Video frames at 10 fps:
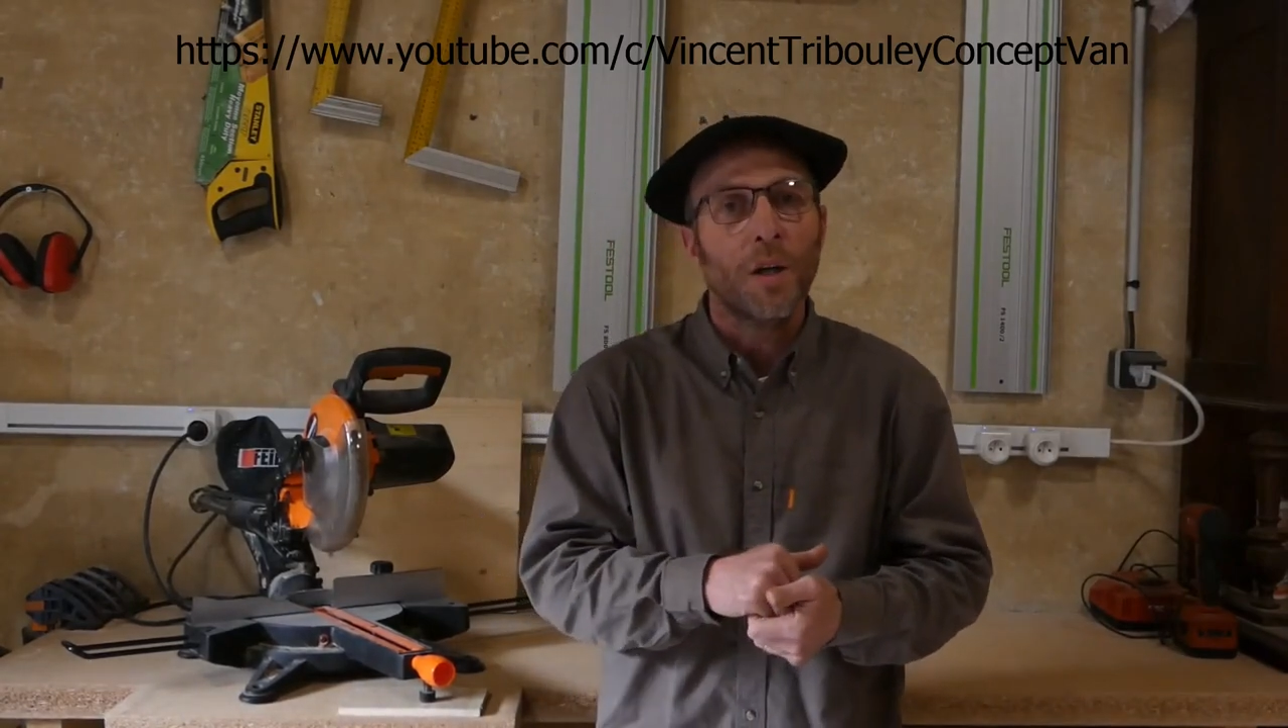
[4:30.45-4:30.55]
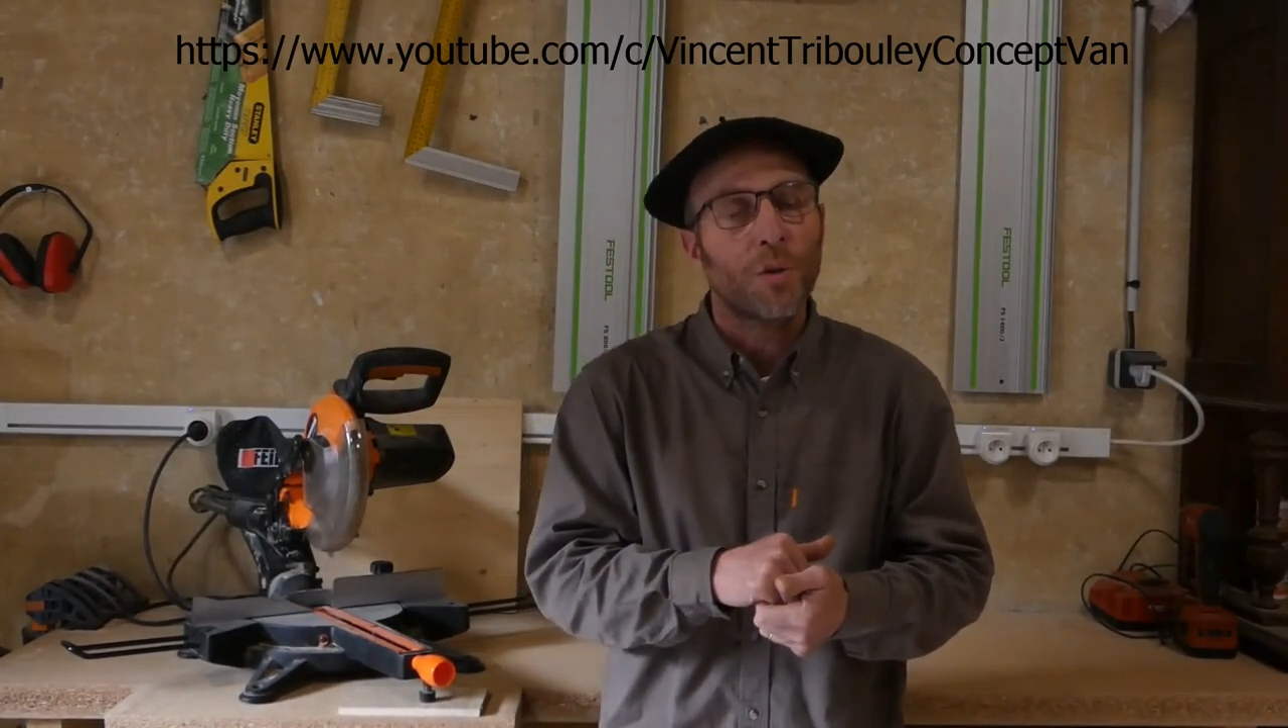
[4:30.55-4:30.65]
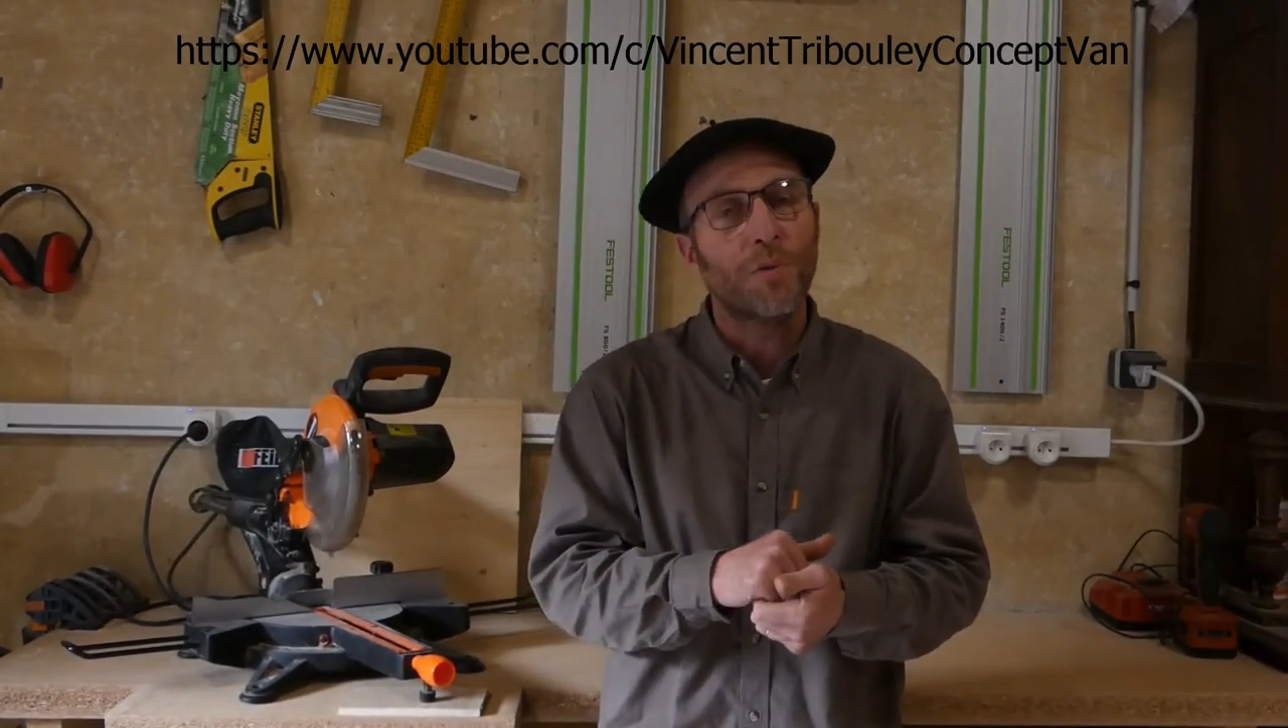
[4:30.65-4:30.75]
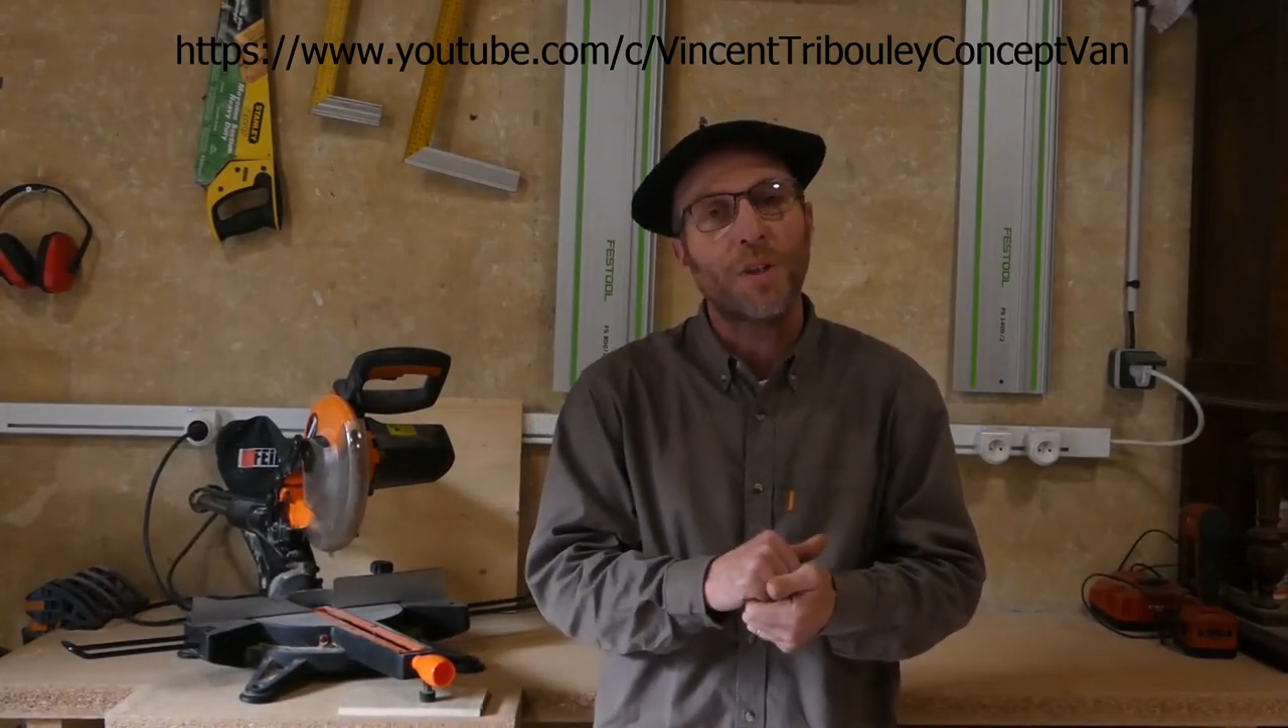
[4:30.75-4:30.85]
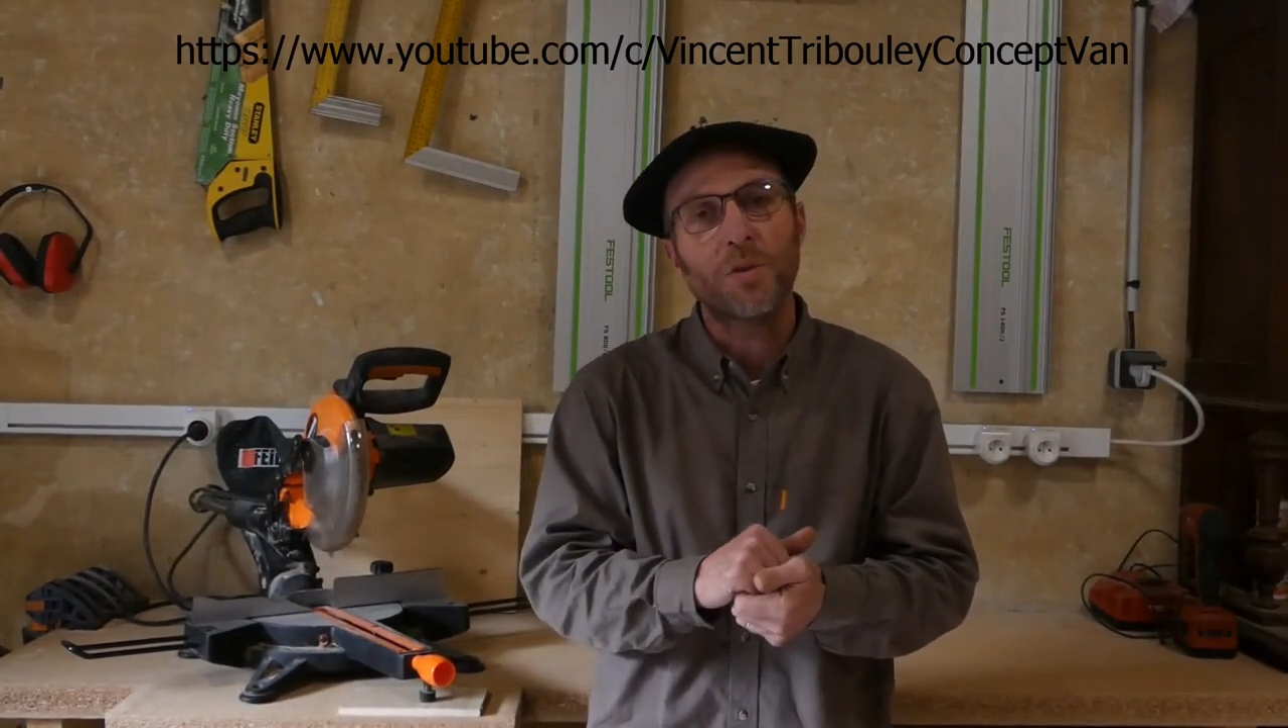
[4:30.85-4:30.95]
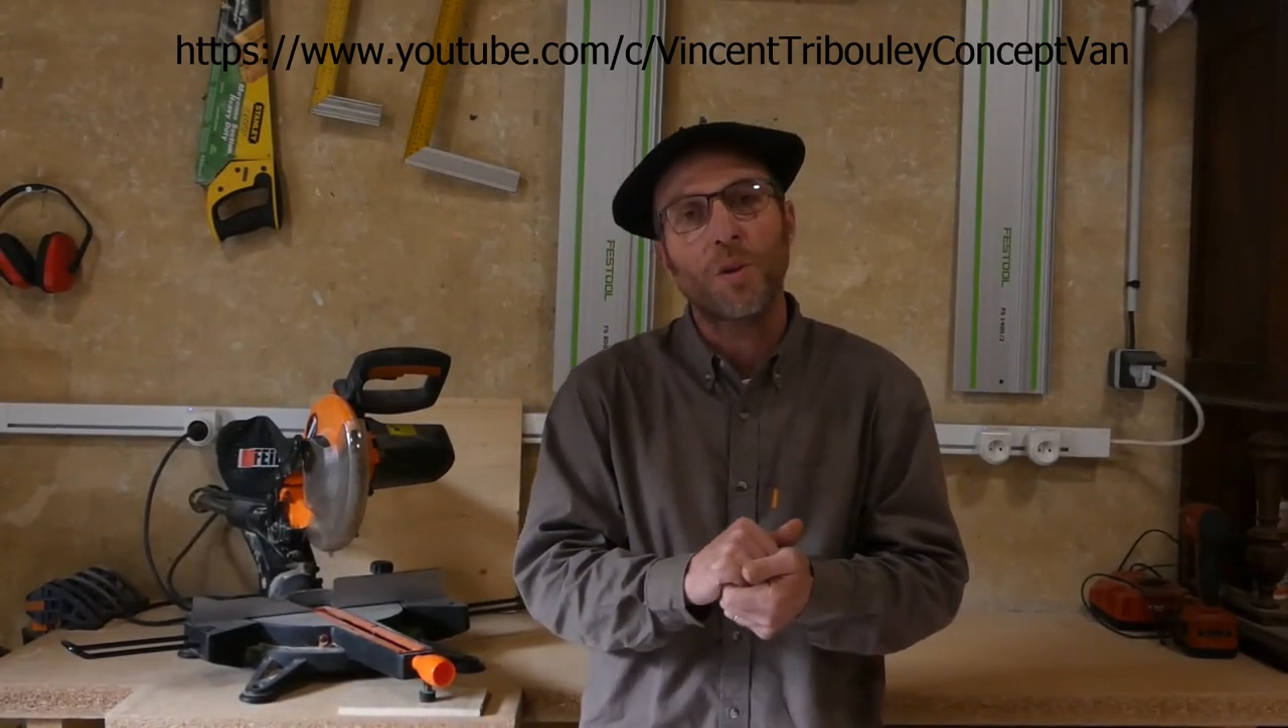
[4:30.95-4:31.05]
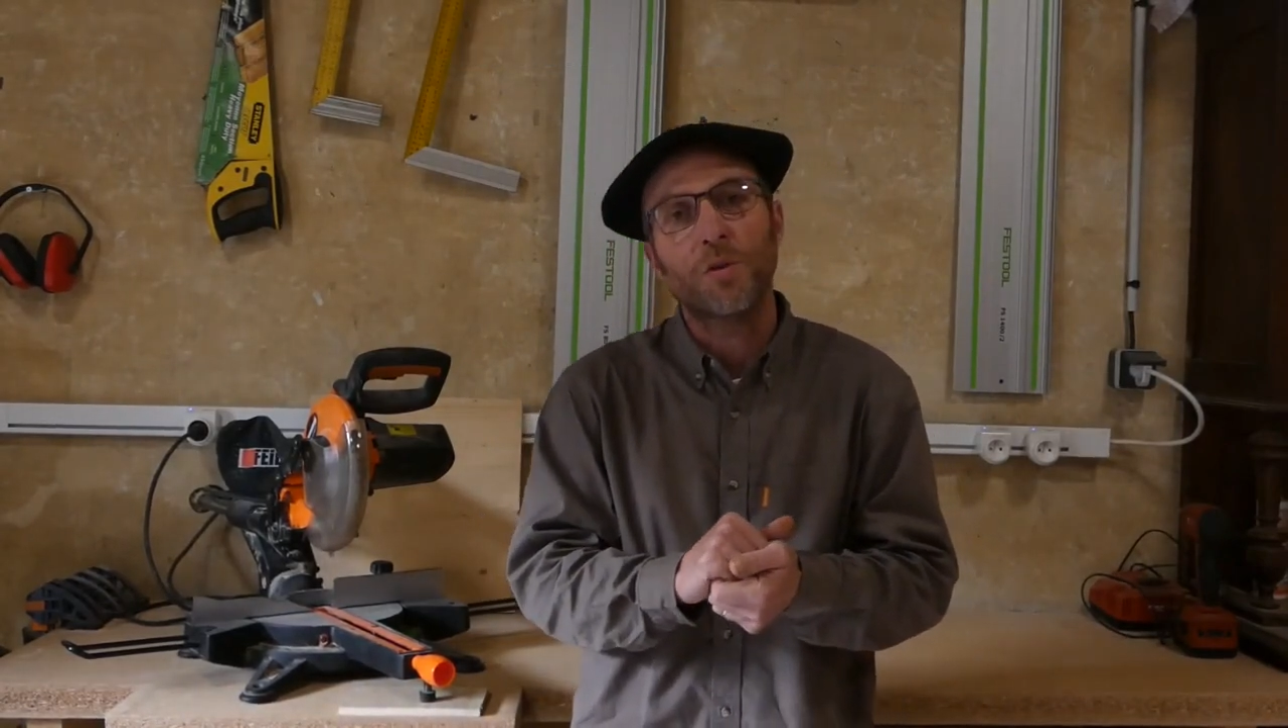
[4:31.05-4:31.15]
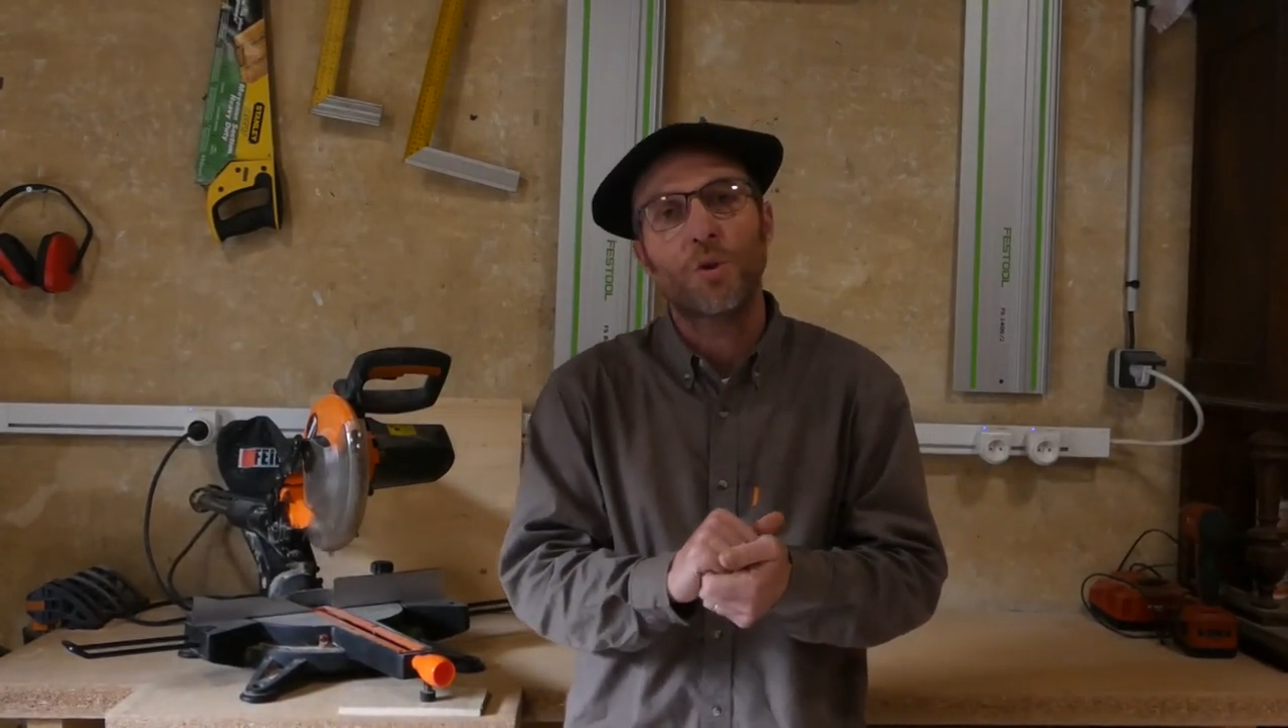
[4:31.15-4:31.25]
de façon à ce